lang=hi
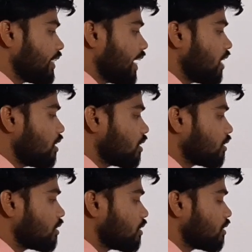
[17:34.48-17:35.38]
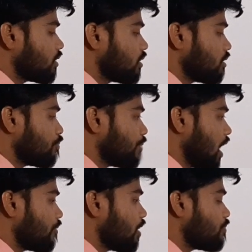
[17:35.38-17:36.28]
टेन
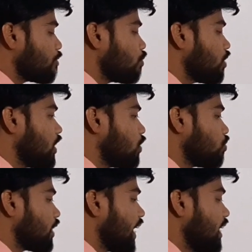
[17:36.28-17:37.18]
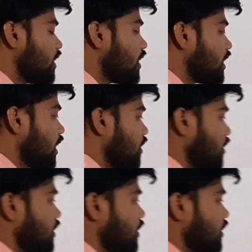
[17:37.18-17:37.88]
पाई बाय फोर इंटू टेन थीटा